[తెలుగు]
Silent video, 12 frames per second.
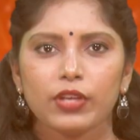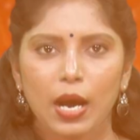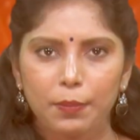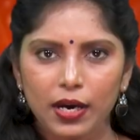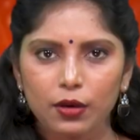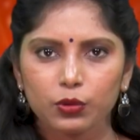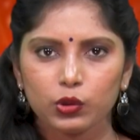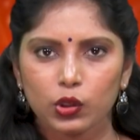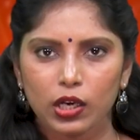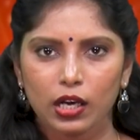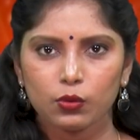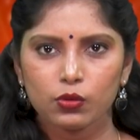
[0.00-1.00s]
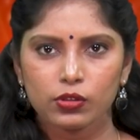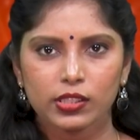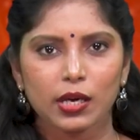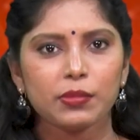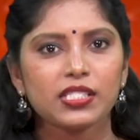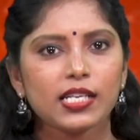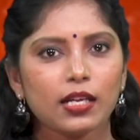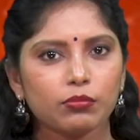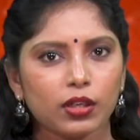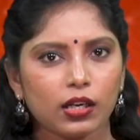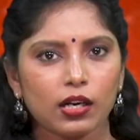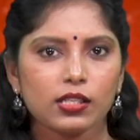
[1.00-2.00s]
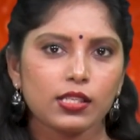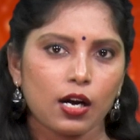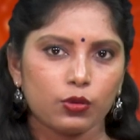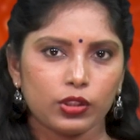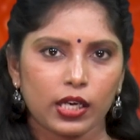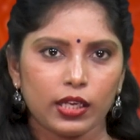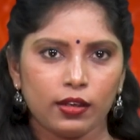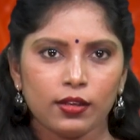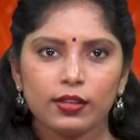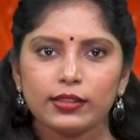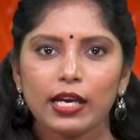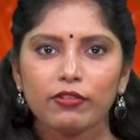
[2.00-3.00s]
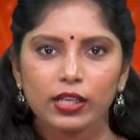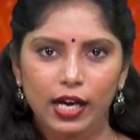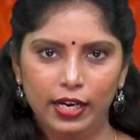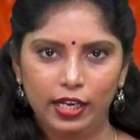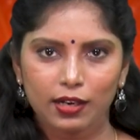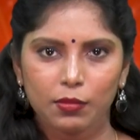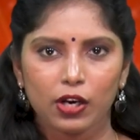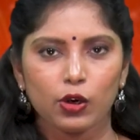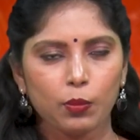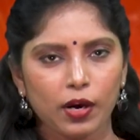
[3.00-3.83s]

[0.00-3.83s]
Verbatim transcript: వ్యాపార ఉద్యోగాలు సమస్యాత్మకంగా సాగుతాయి దైవ కార్యక్రమాల్లో